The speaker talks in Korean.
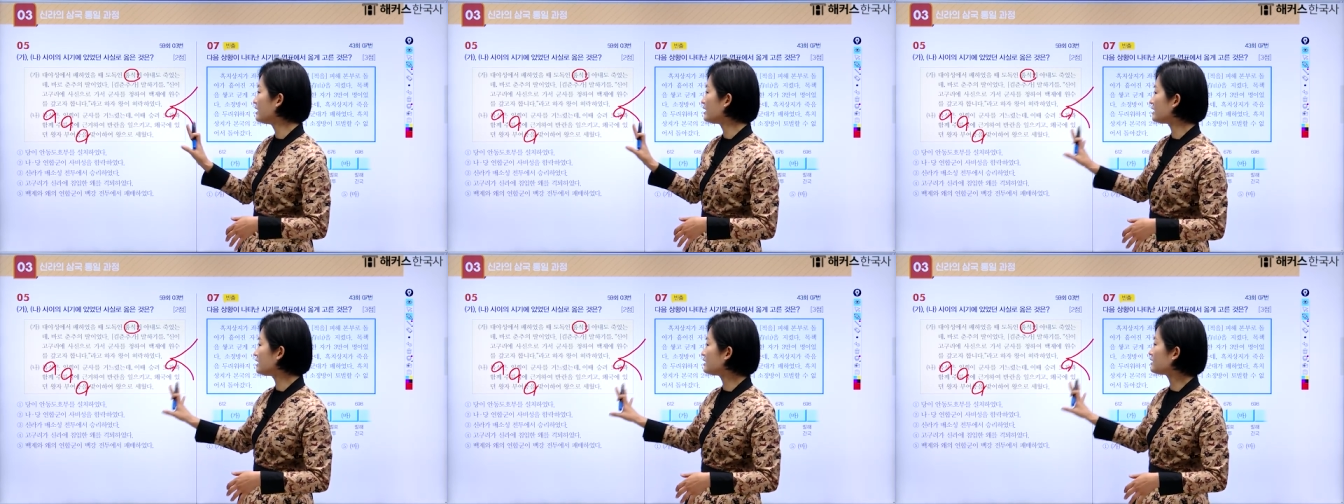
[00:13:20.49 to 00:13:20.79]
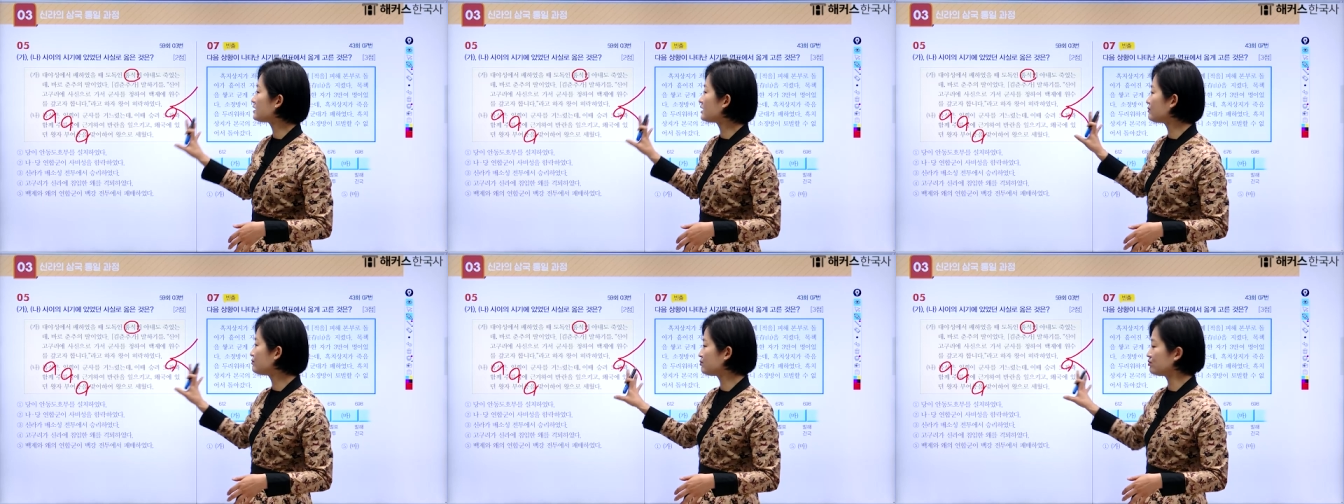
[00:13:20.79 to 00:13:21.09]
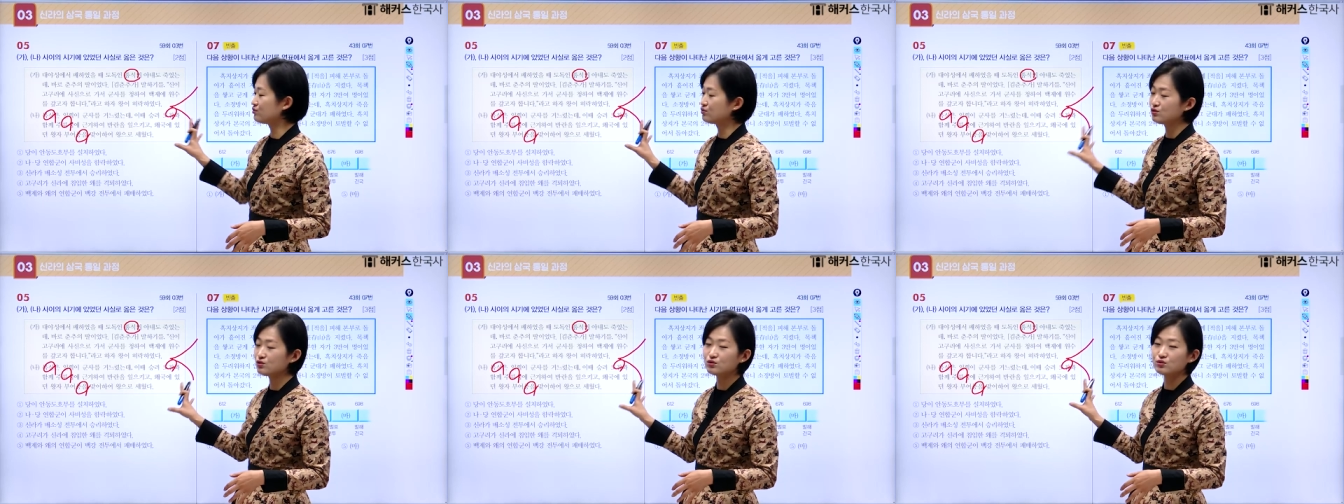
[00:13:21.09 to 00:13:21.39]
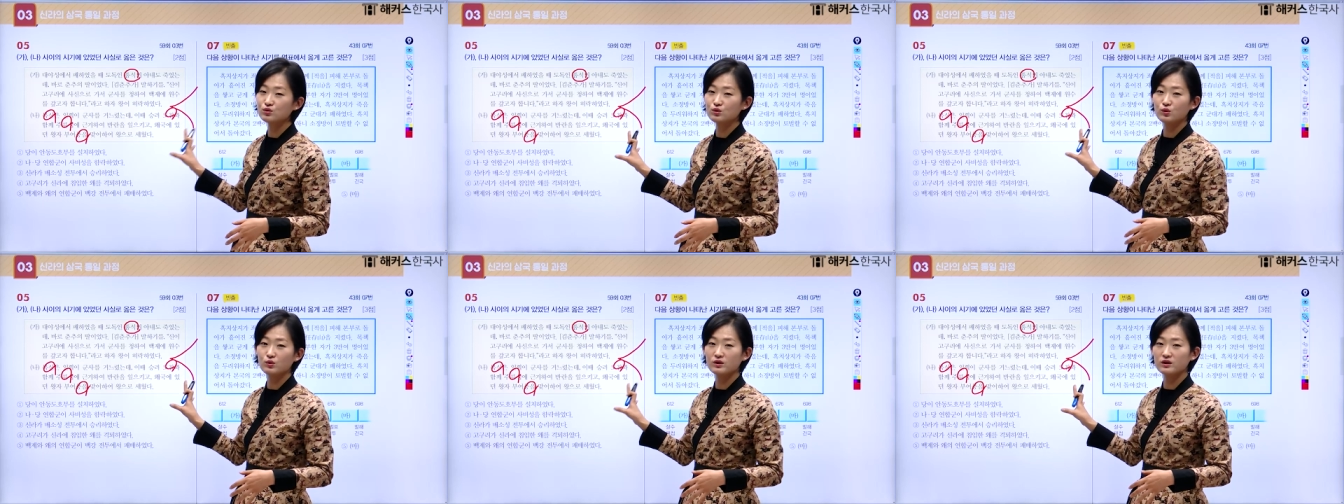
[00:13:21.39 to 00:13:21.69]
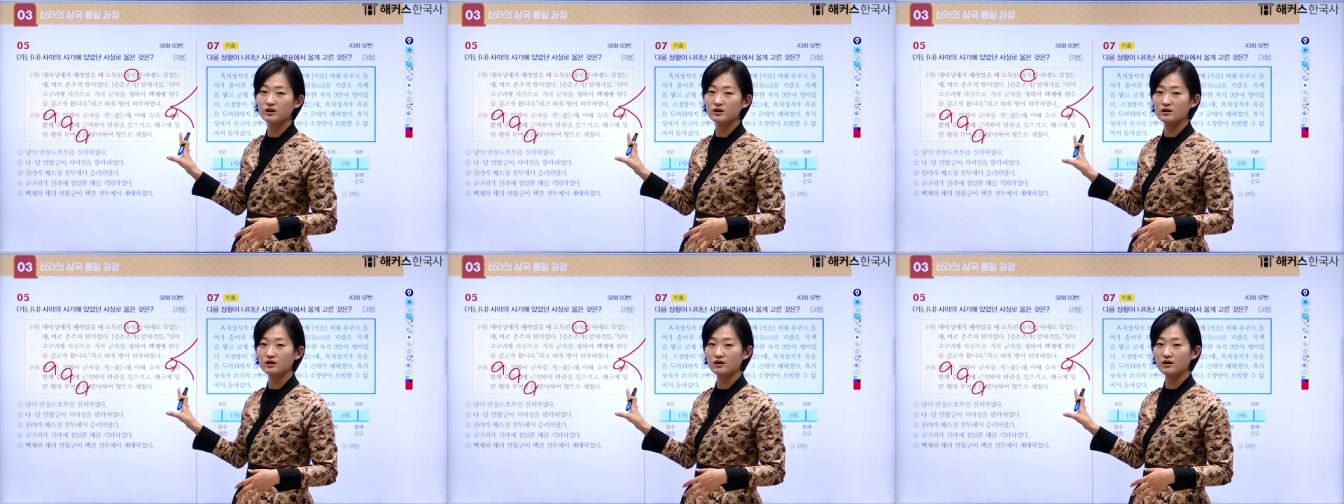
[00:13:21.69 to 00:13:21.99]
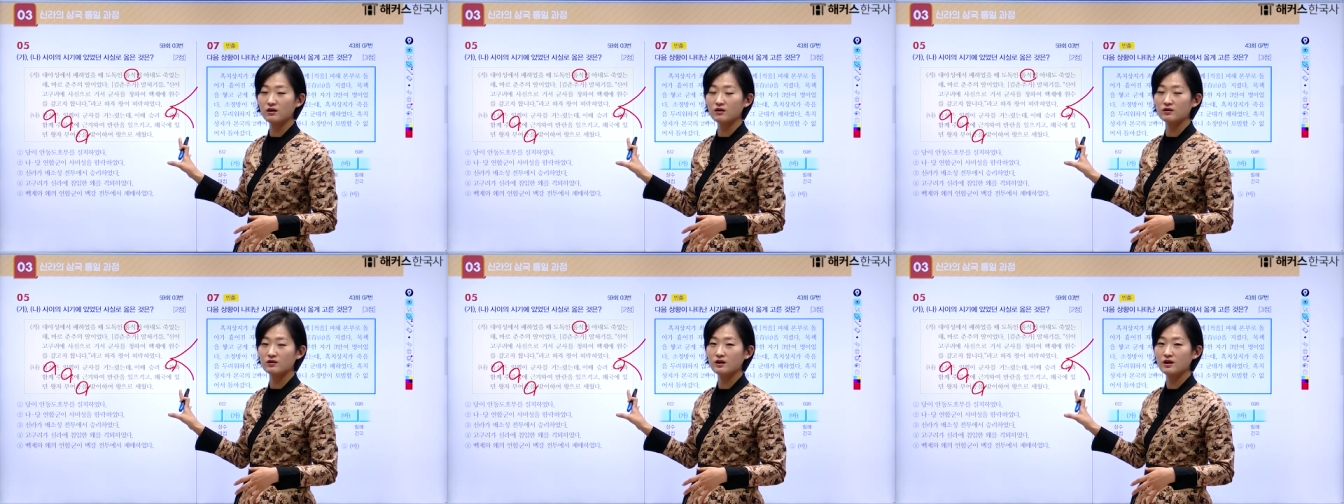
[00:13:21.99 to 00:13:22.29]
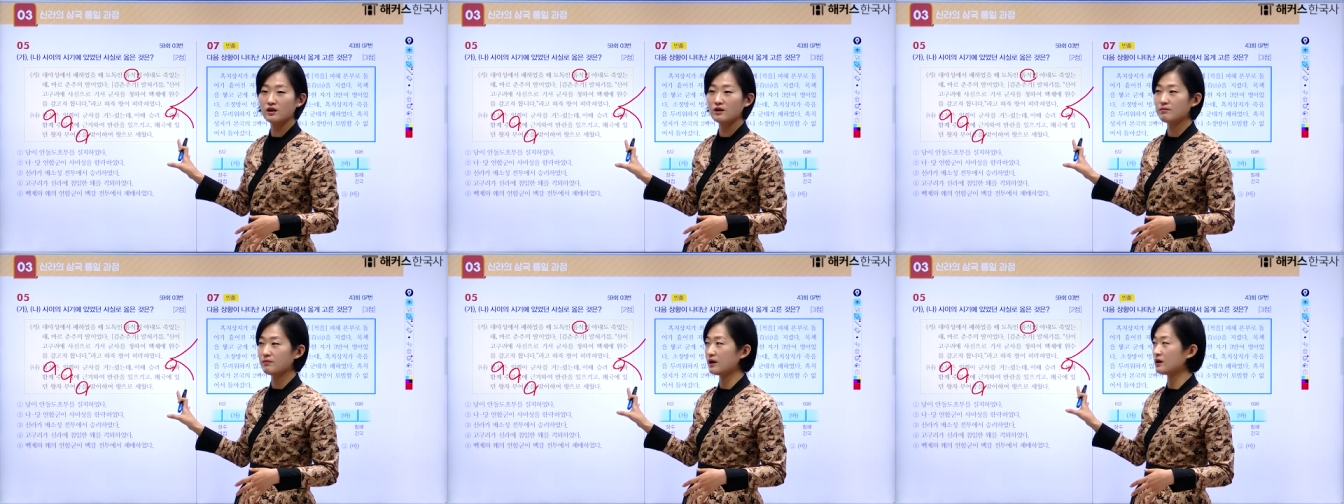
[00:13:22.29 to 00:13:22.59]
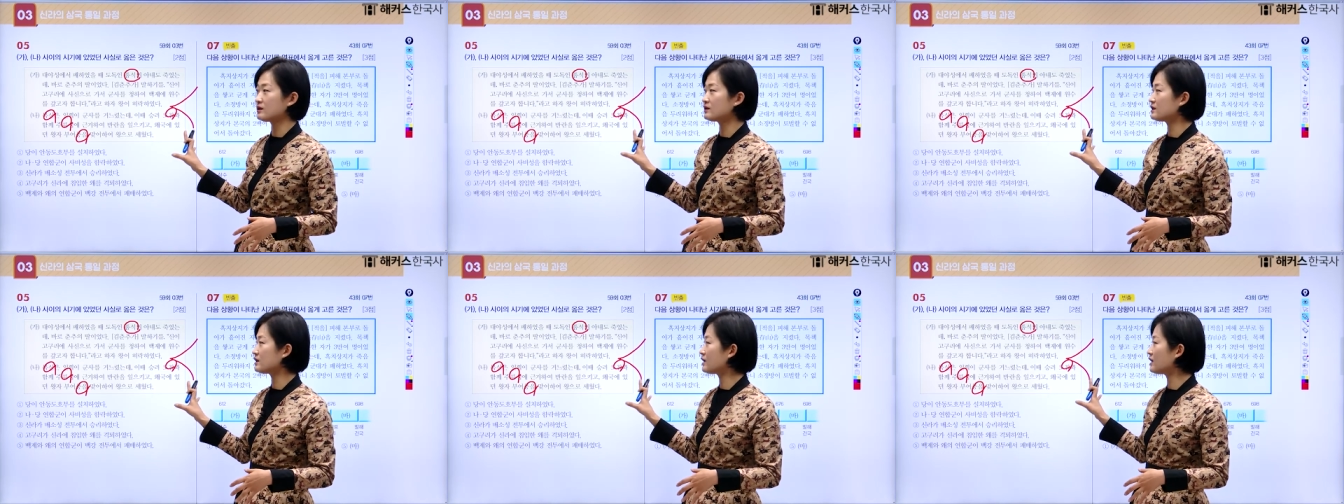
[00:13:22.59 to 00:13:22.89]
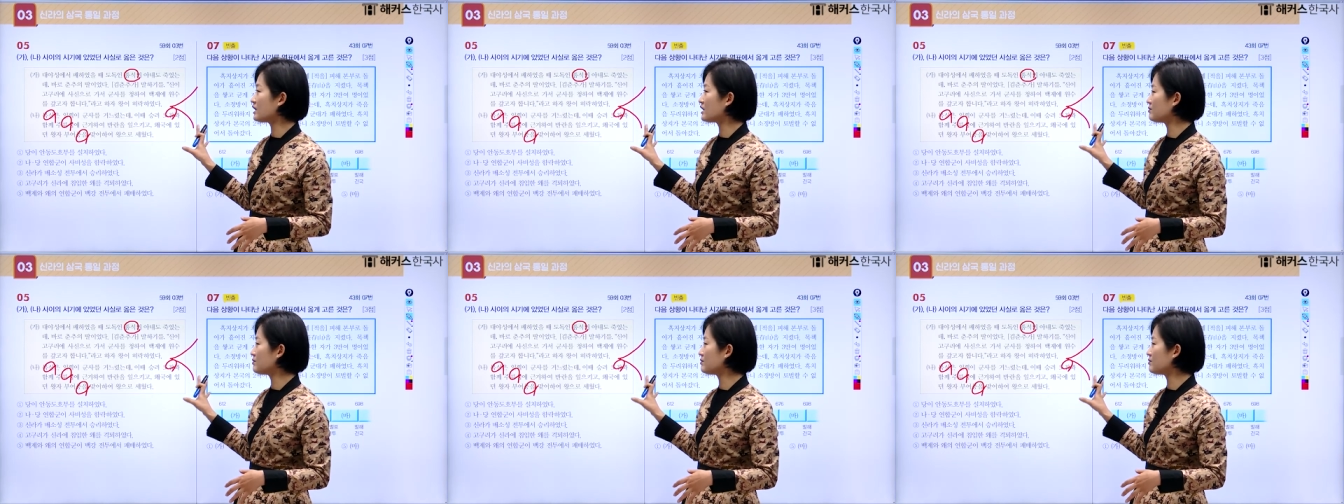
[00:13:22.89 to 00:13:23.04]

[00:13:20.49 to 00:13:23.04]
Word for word: 일단 부흥운동이라는 건 백제가